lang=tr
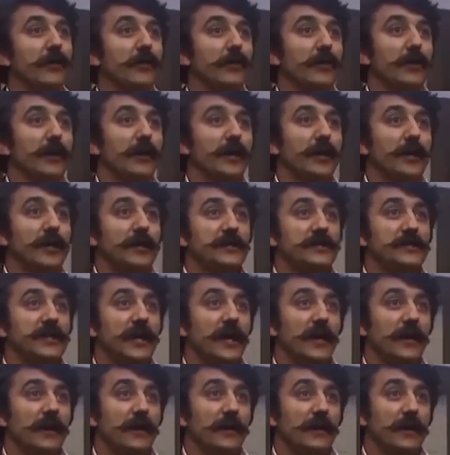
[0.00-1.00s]
yok
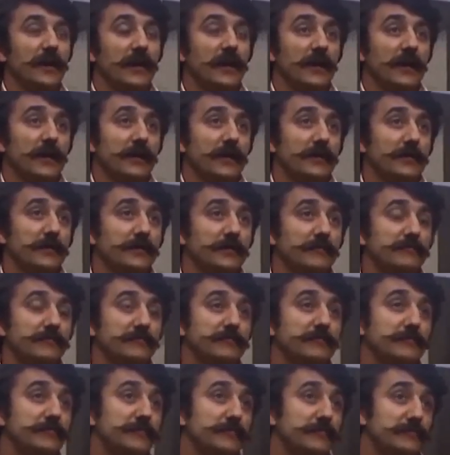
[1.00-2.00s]
işte
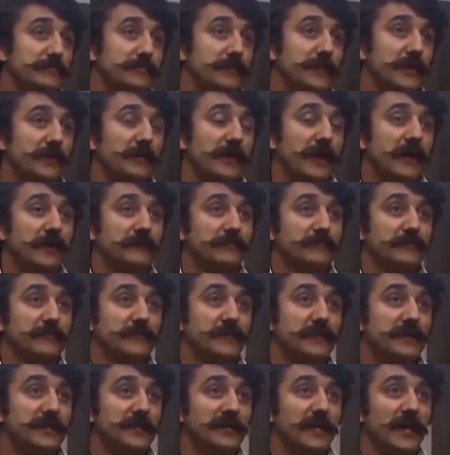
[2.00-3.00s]
bebeğin
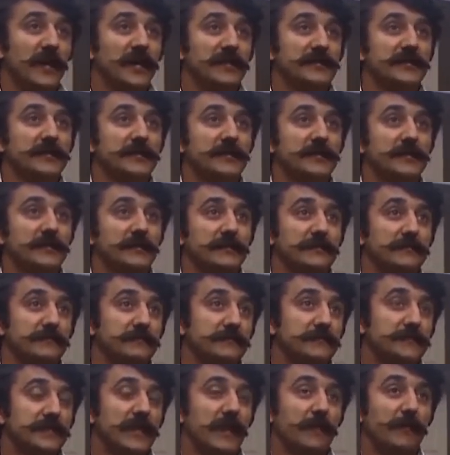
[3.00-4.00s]
hırkası
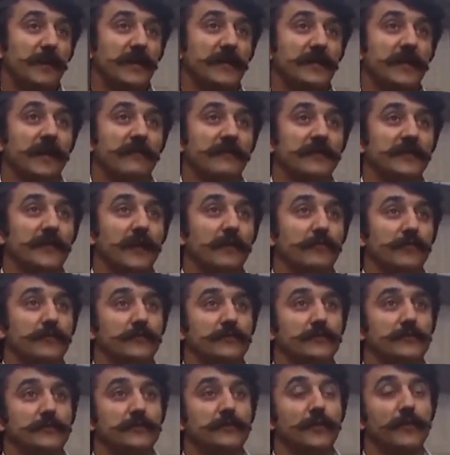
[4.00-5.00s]
Kemal'in evinde
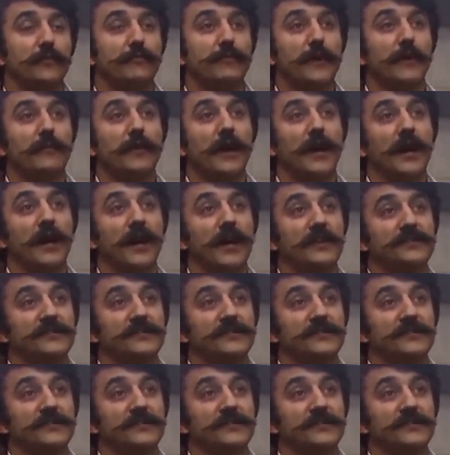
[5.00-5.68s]
bulundu. Yok bebeğin